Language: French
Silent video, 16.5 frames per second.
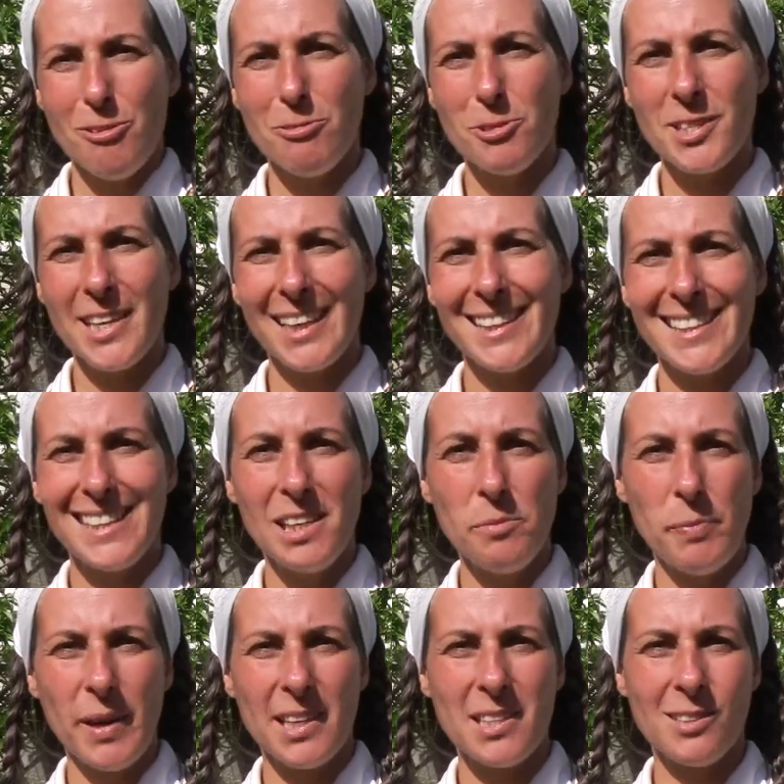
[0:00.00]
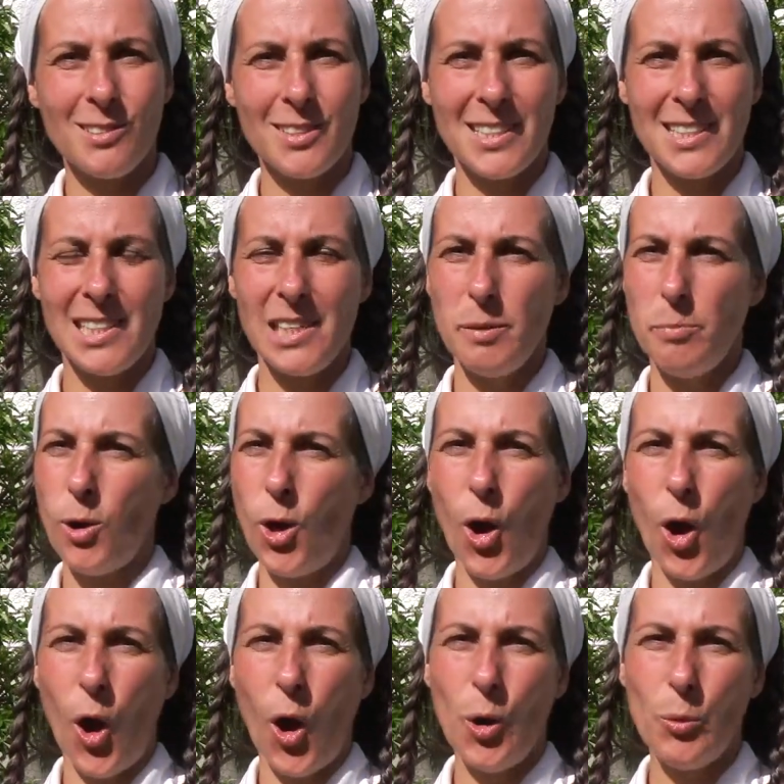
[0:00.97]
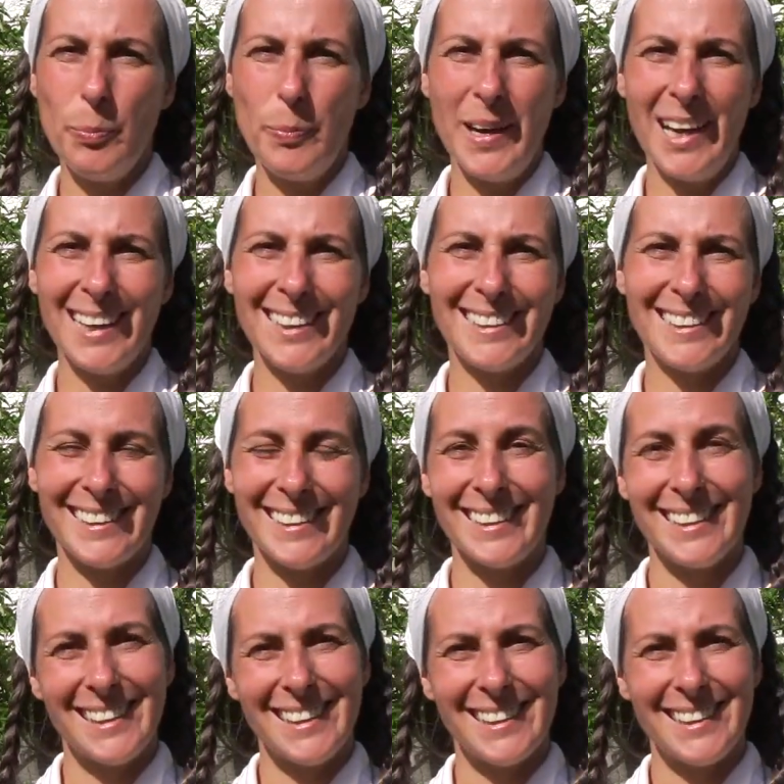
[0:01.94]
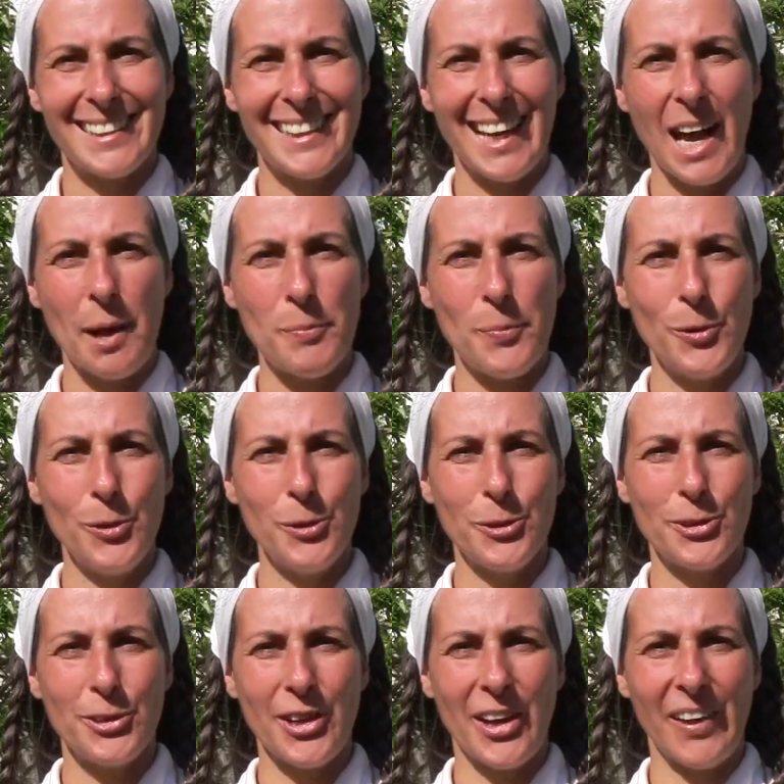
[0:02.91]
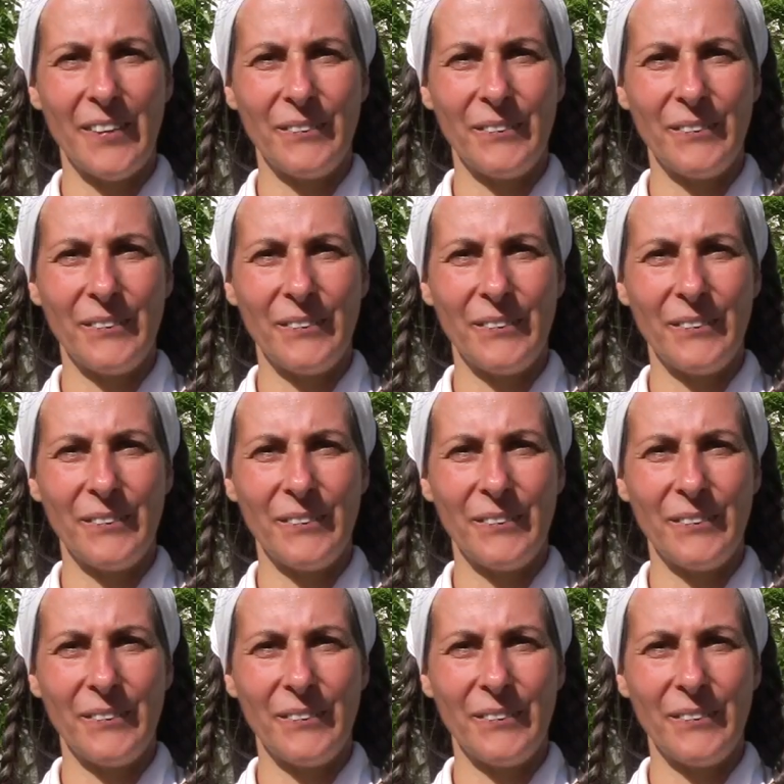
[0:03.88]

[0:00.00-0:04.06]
Vous êtes hypersensible, empathe, thérapeute